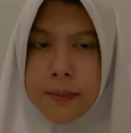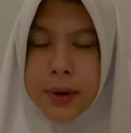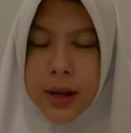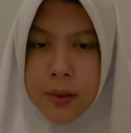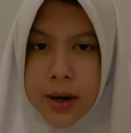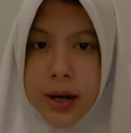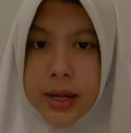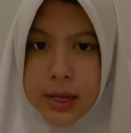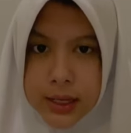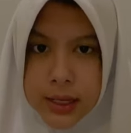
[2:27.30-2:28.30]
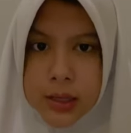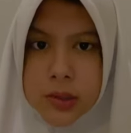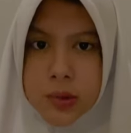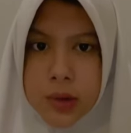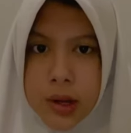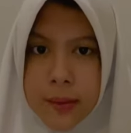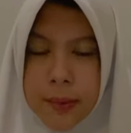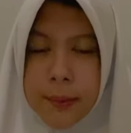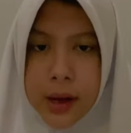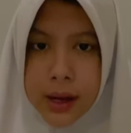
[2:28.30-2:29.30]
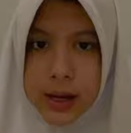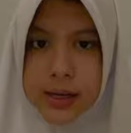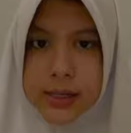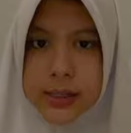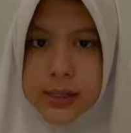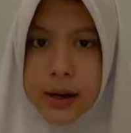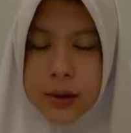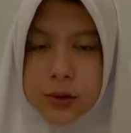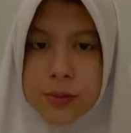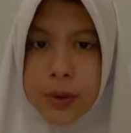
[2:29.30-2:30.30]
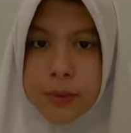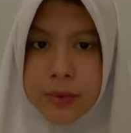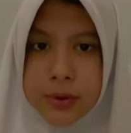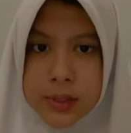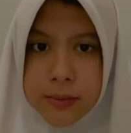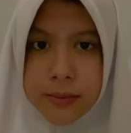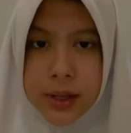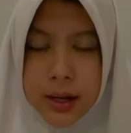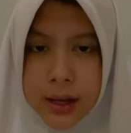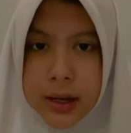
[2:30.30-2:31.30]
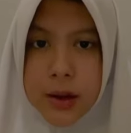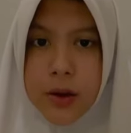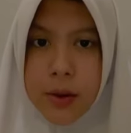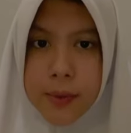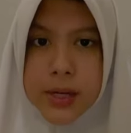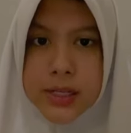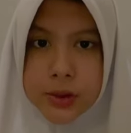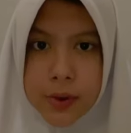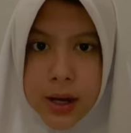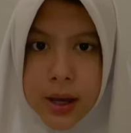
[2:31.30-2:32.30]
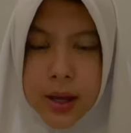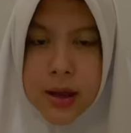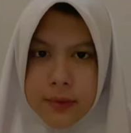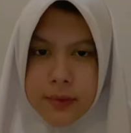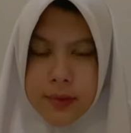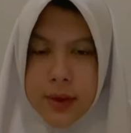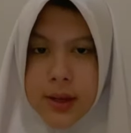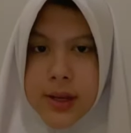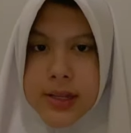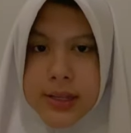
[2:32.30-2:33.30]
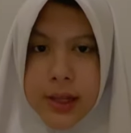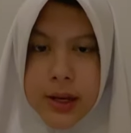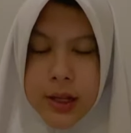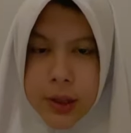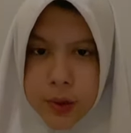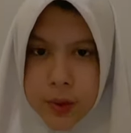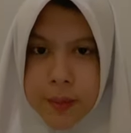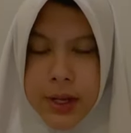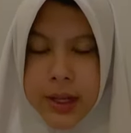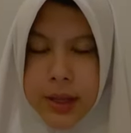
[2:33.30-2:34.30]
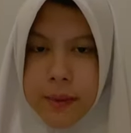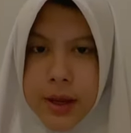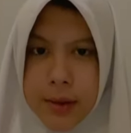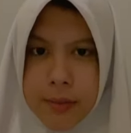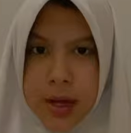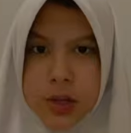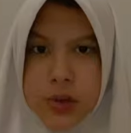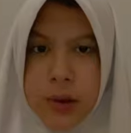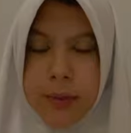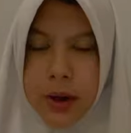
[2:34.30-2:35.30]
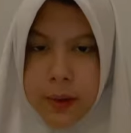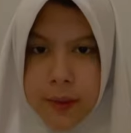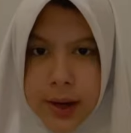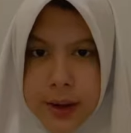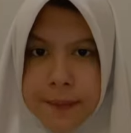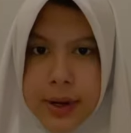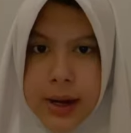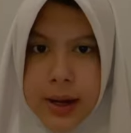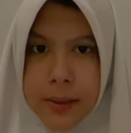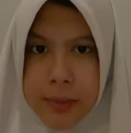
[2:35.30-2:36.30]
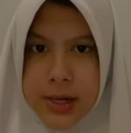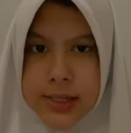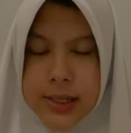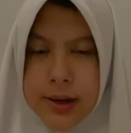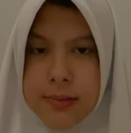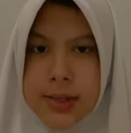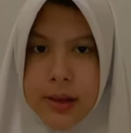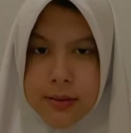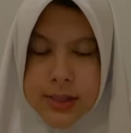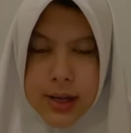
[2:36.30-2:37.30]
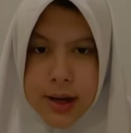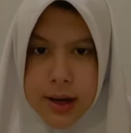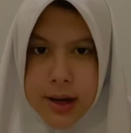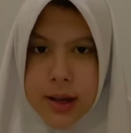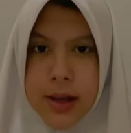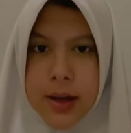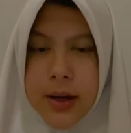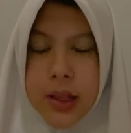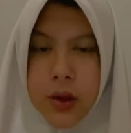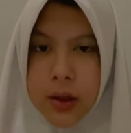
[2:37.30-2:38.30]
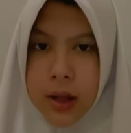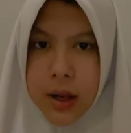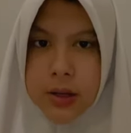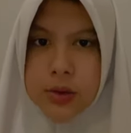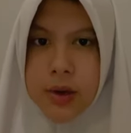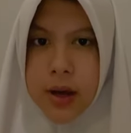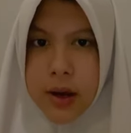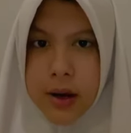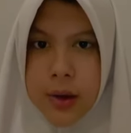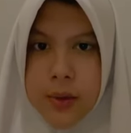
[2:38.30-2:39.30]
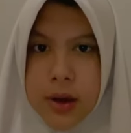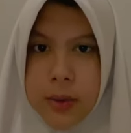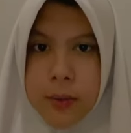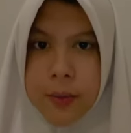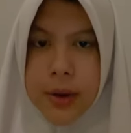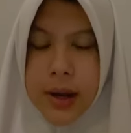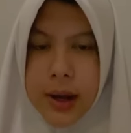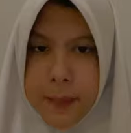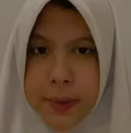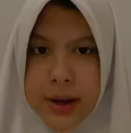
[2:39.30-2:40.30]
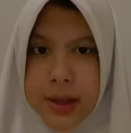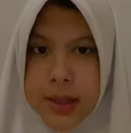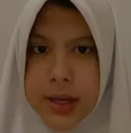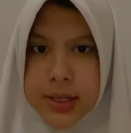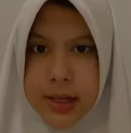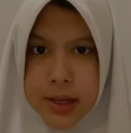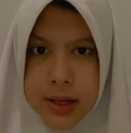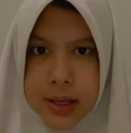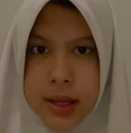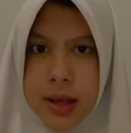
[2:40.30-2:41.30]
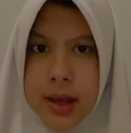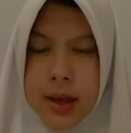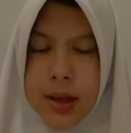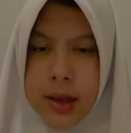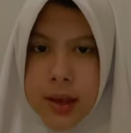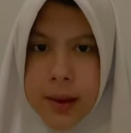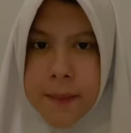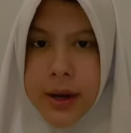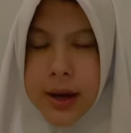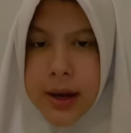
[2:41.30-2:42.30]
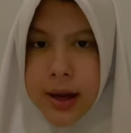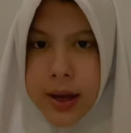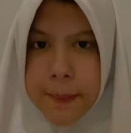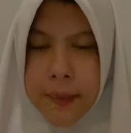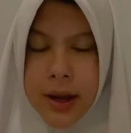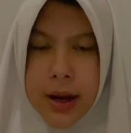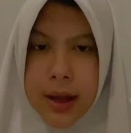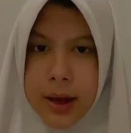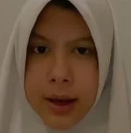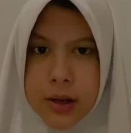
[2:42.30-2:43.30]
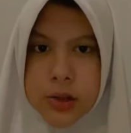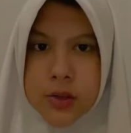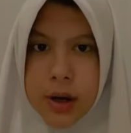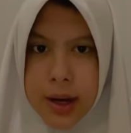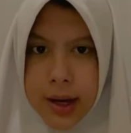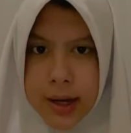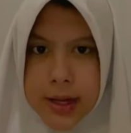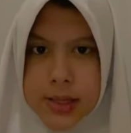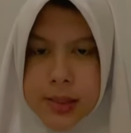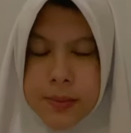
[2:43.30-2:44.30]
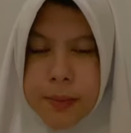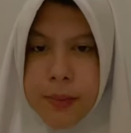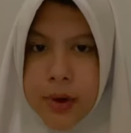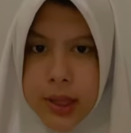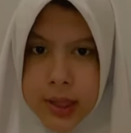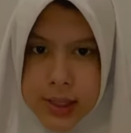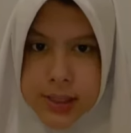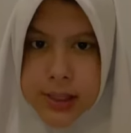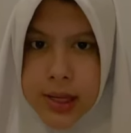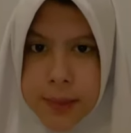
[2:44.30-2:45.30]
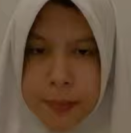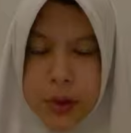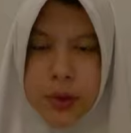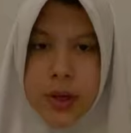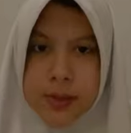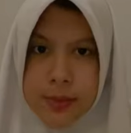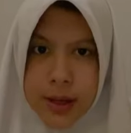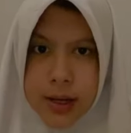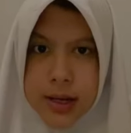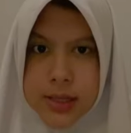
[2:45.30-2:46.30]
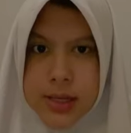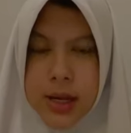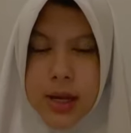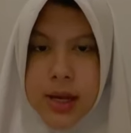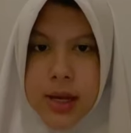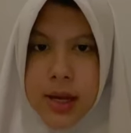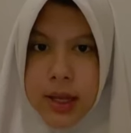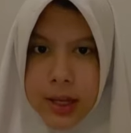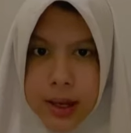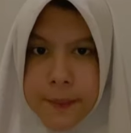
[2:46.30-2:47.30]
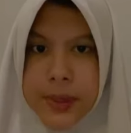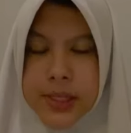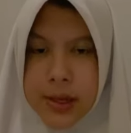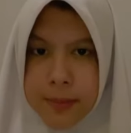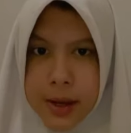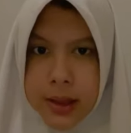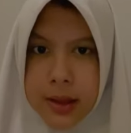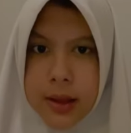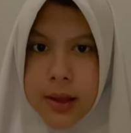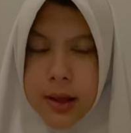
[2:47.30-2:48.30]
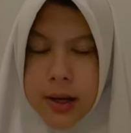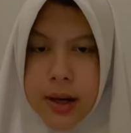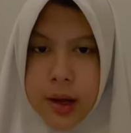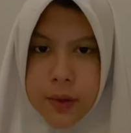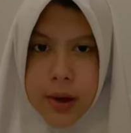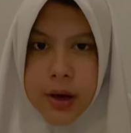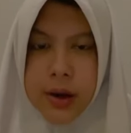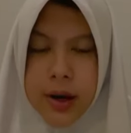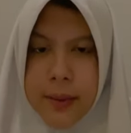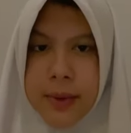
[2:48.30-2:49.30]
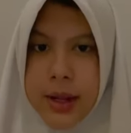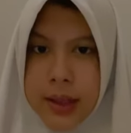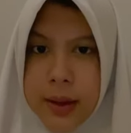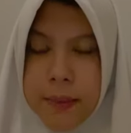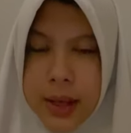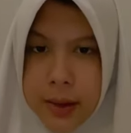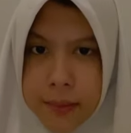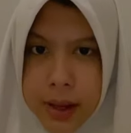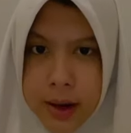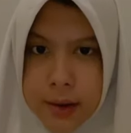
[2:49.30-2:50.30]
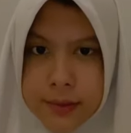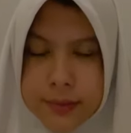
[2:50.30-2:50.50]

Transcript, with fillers: perlawanan ini sudah memakan 149 korban jiwa Selain itu, militer Myanmar juga melakukan penangkapan secara besar-besaran. Di total sudah ada 2000 penangkapan yang terjadi yang menangkap kalangan jurnalis, politisi, petugas medis, hingga penjabat yang dilakukan oleh militer Myanmar.